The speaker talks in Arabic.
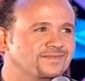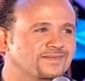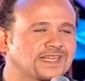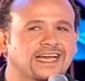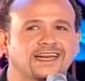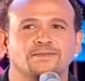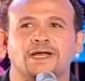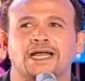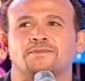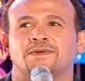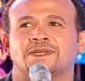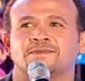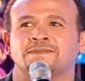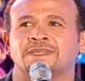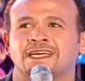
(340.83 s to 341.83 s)
دائما انا بحب
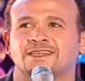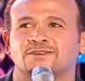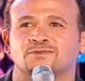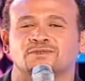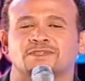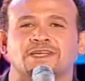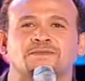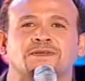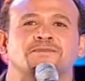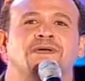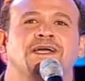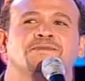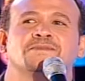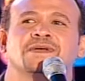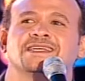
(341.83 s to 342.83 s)
لبنان ودائما
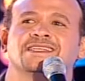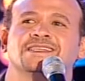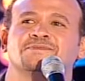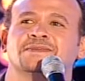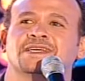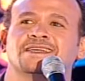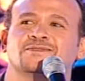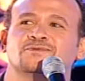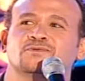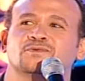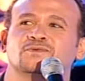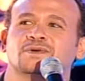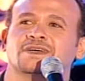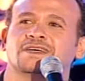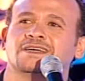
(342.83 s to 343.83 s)
بحب اجي لبنان لبنان
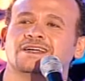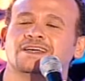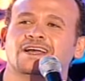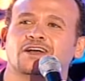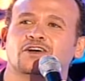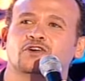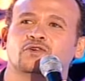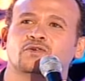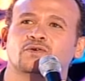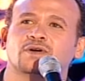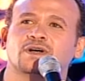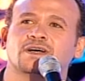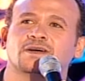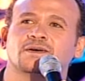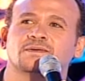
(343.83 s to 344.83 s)
و...
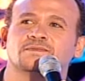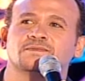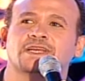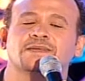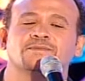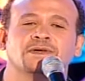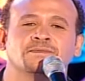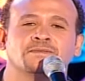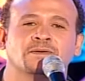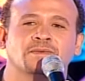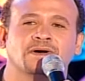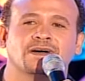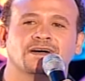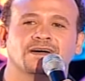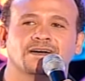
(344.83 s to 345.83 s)
ودايما
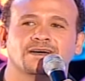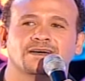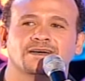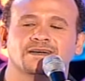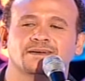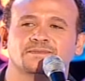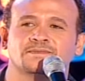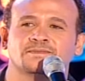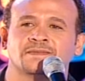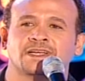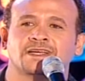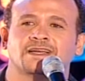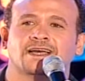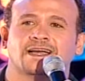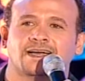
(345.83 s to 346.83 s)
ببقى
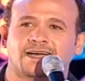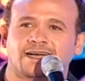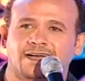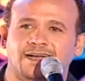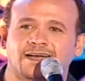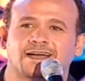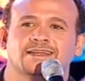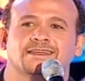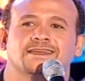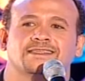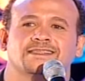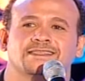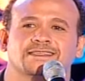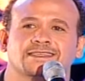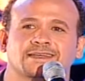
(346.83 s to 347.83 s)
آه،
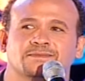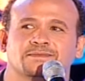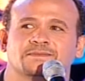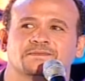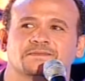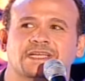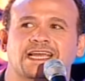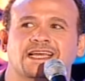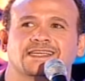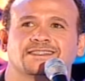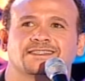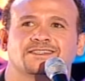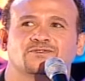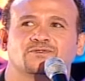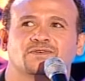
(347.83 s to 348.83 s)
يعني
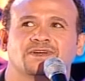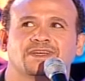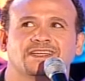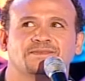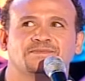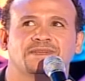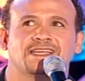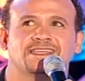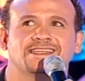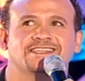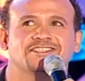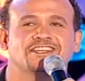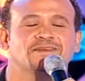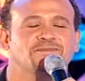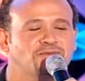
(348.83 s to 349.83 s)
جاهز انه لبنان يا
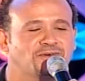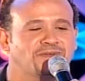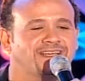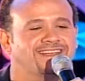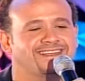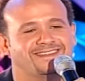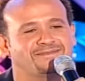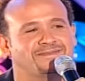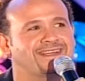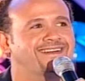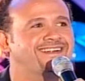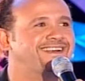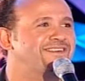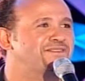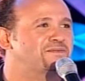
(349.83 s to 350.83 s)
شام اوكي لبنان
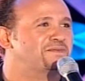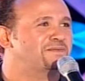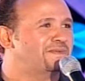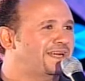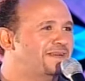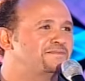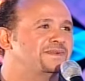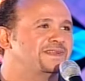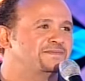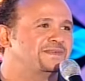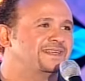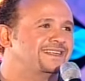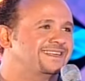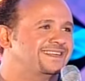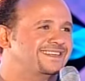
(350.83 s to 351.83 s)
على طول بحب
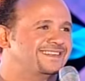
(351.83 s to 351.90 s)
لبنان الله